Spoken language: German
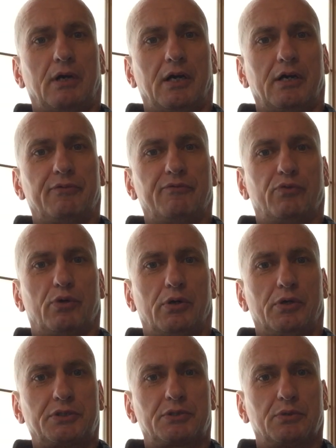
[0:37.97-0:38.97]
ein
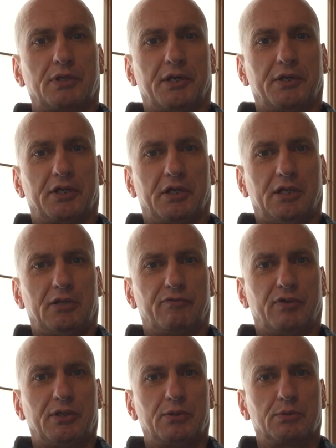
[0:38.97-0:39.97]
Wort oder eine
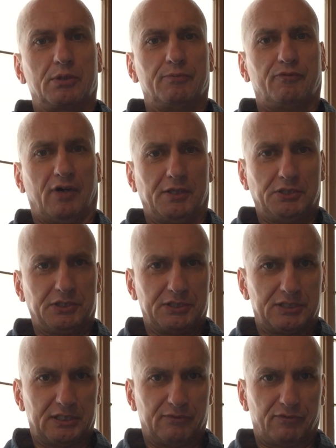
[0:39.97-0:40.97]
Redewendung im falschen
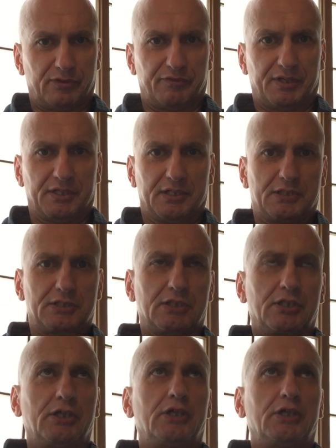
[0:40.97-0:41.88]
Sinn verwendet.